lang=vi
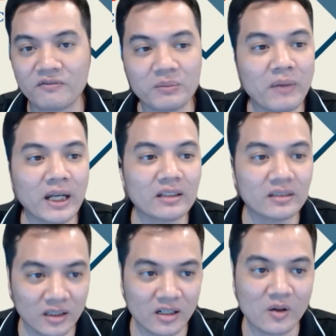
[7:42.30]
feedback
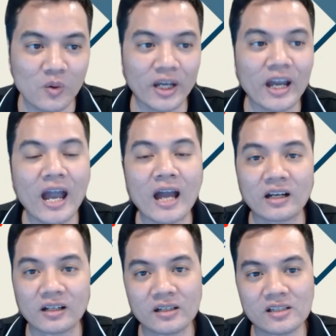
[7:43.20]
tích cực của khách
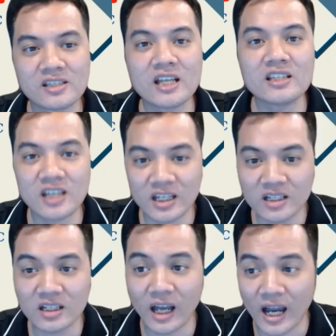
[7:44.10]
hàng trên
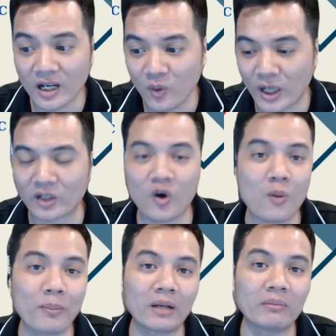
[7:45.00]
chính cái loạt
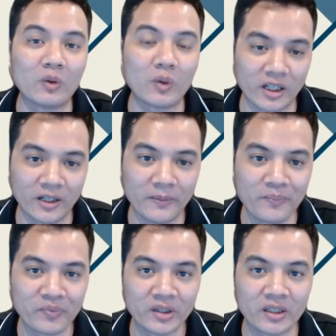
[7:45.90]
comment bình luận đấy.
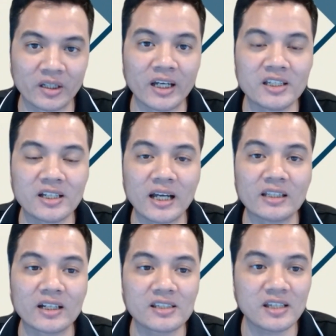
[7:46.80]
Thì đấy chính là
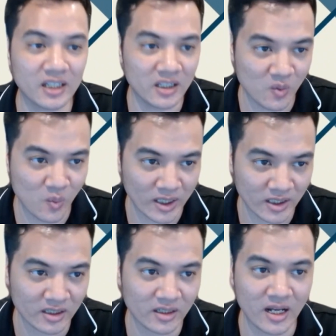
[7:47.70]
những cái seeding hiệu quả
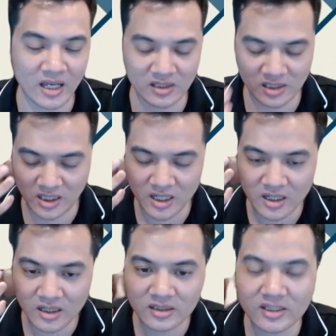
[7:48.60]
nhất để gì?
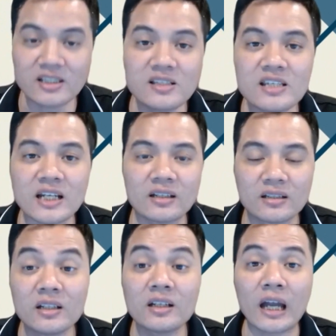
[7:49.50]
Dẫn dắt
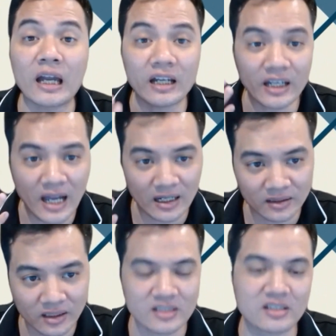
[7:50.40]
những cái khách hàng
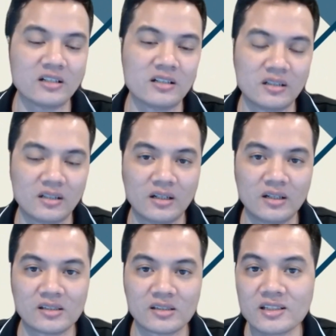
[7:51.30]
thật sự,
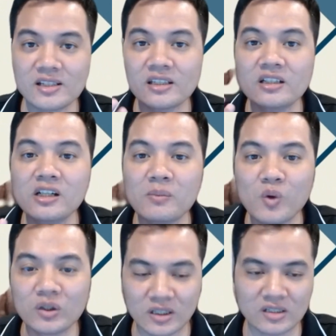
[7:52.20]
dẫn dắt những người
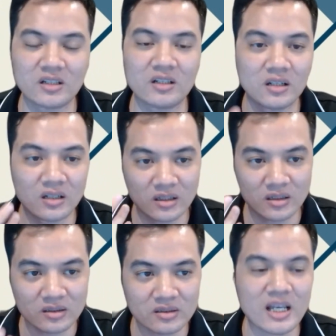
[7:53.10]
mua thật sự
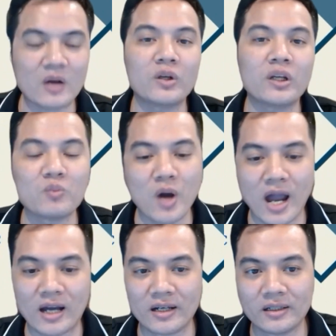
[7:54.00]
ra quyết định mua
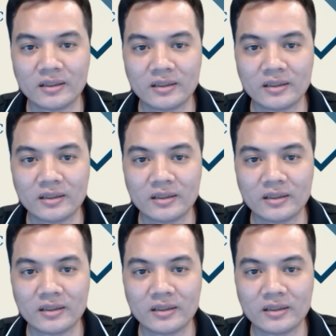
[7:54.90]
hàng.